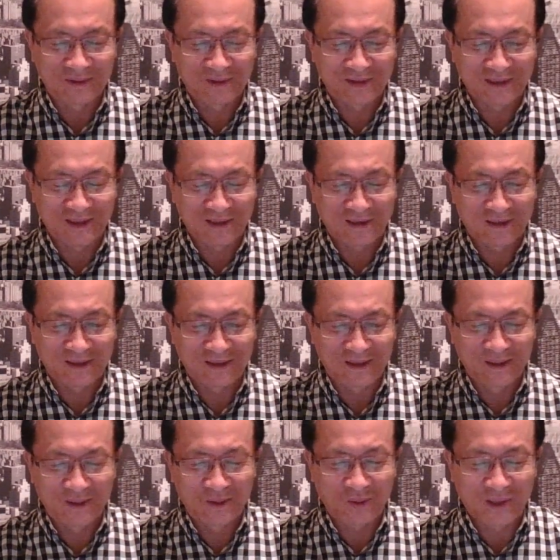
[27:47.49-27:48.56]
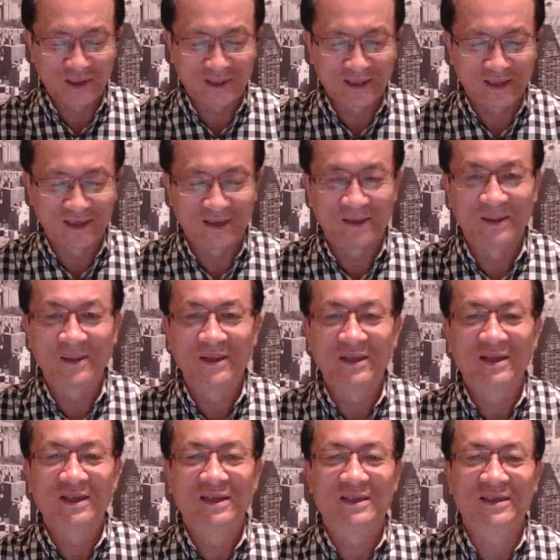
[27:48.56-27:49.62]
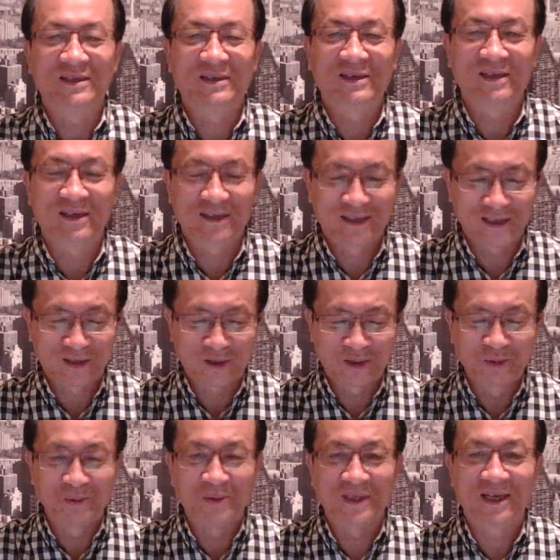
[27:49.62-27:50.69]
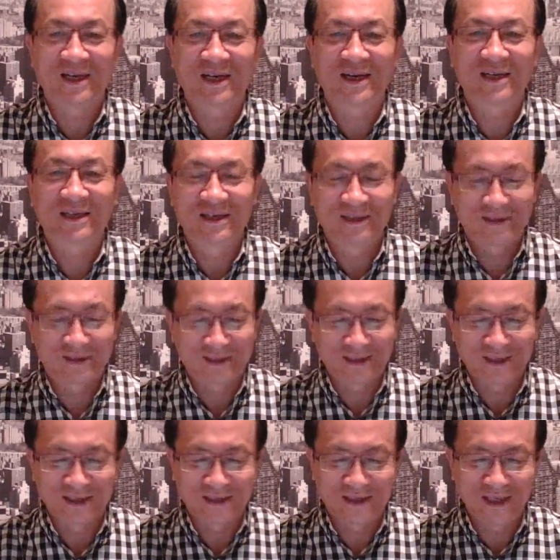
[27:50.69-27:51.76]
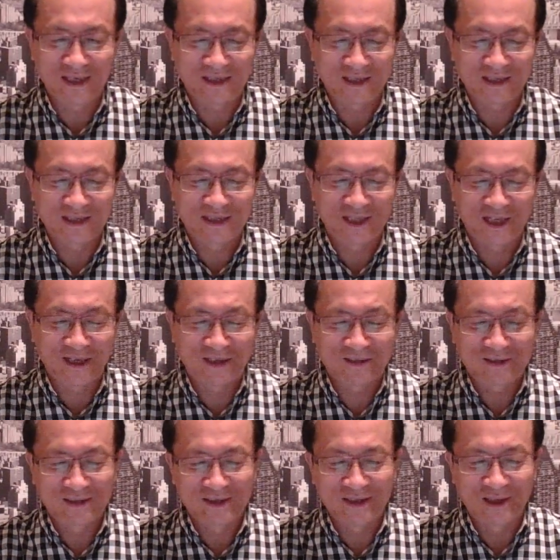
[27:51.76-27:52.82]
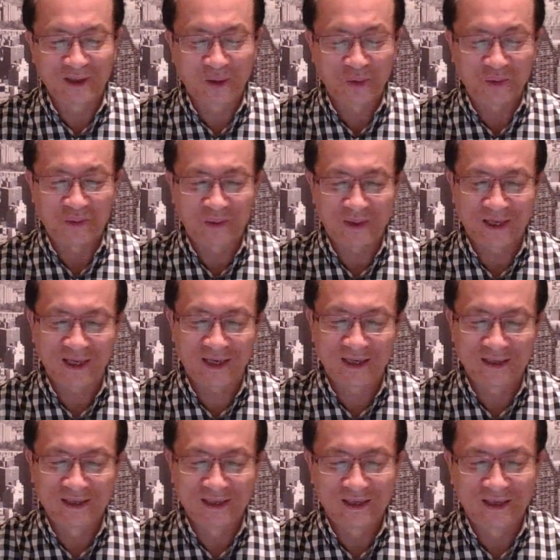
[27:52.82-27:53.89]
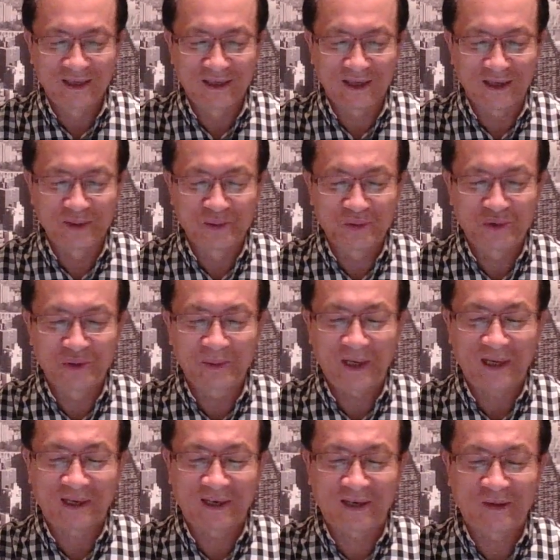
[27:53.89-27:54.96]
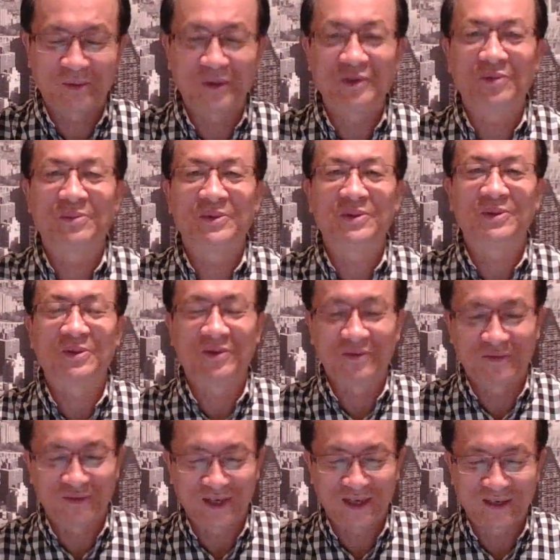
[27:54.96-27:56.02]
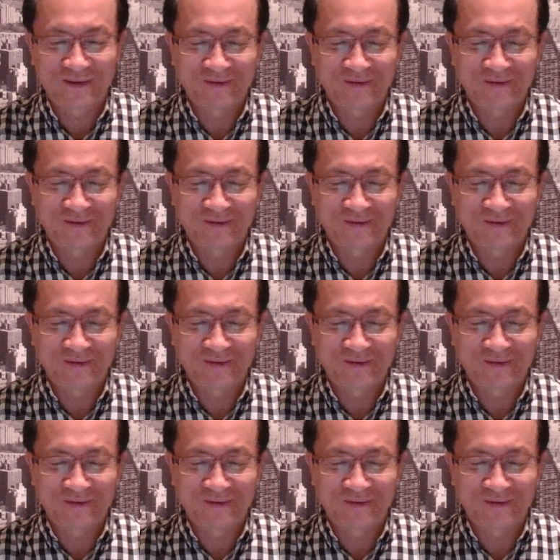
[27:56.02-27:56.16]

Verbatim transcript: 这个关于这个这个这条路的啊，这个建设的前因后果啊，来龙去脉啊，我就不去重复了。